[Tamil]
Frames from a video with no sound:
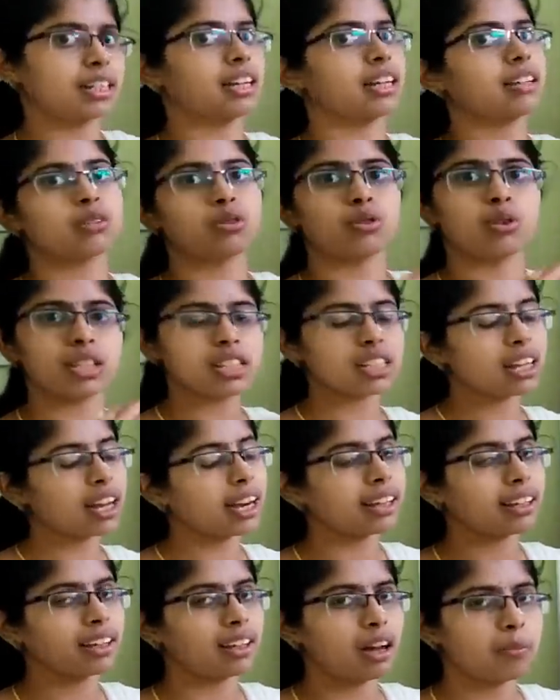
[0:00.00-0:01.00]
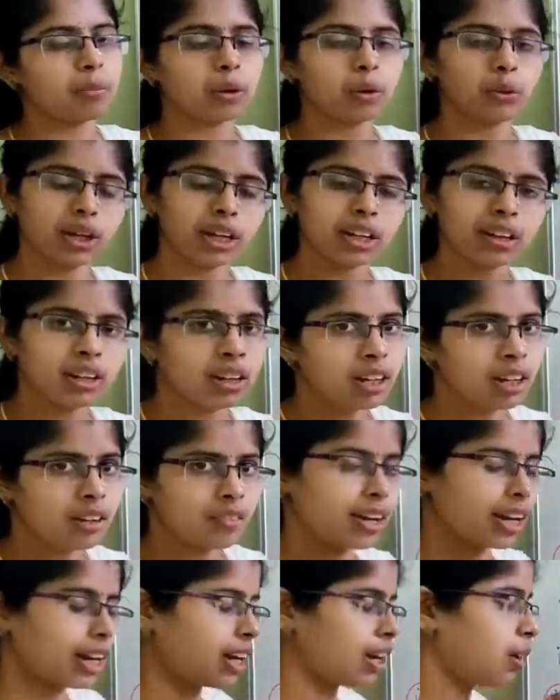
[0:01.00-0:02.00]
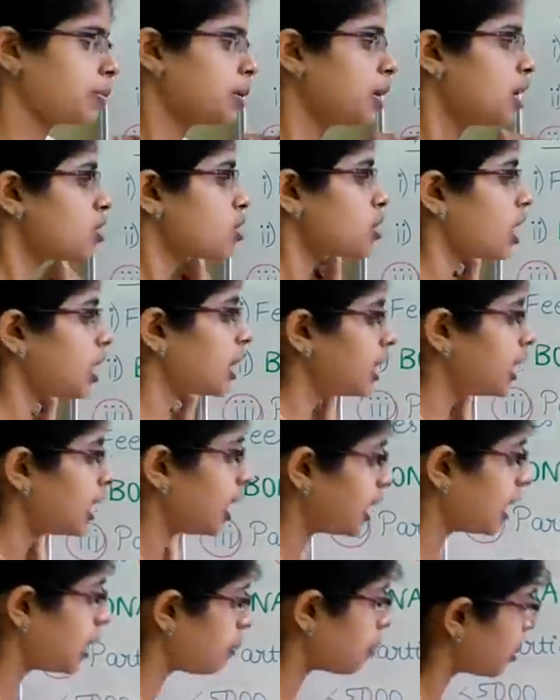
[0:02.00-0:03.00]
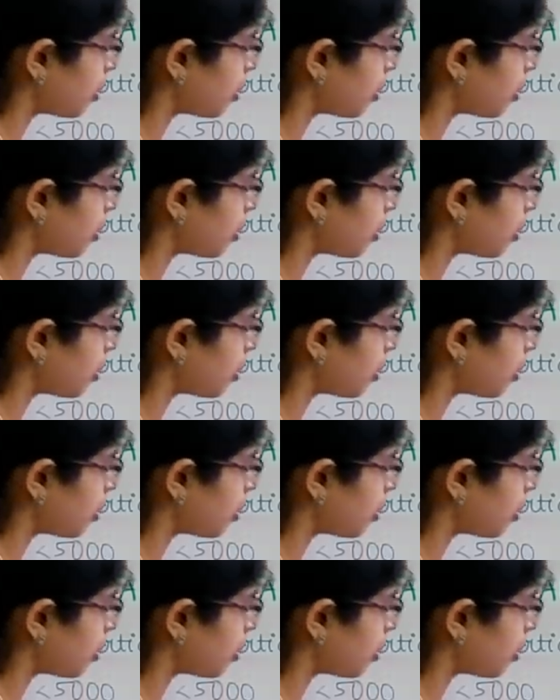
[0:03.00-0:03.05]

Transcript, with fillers: இருக்க ஸ்டூடெண்ட்ஸ் கிடைக்காம கூட வரலாம் ஸோ அதனால் இப்போ